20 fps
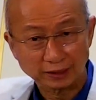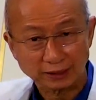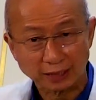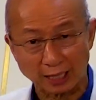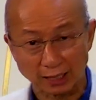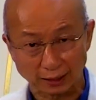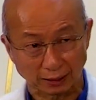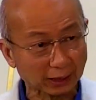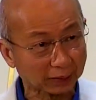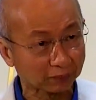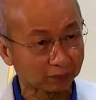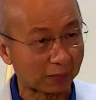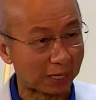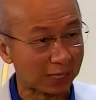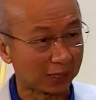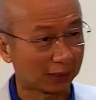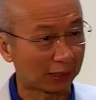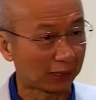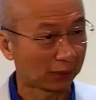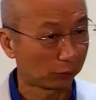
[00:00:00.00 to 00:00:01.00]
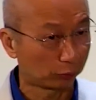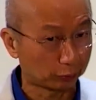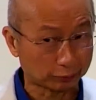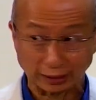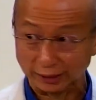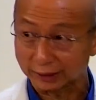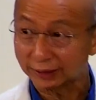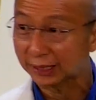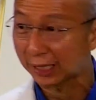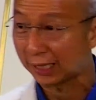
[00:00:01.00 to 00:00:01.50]
huwag tayong maging
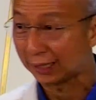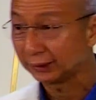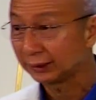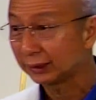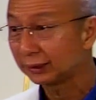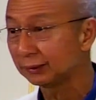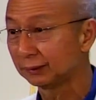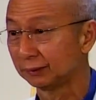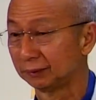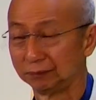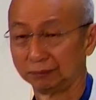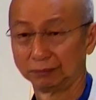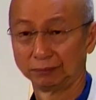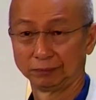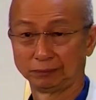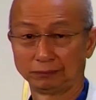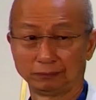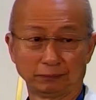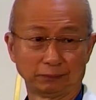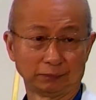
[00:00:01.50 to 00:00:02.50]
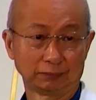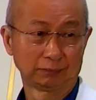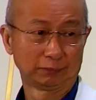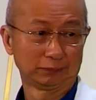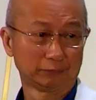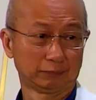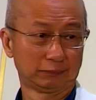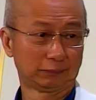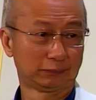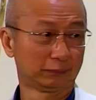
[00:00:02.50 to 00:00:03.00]
uh, taong
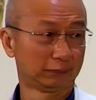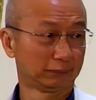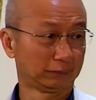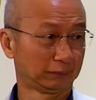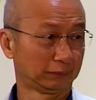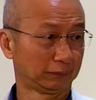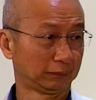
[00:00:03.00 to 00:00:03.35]
wasak.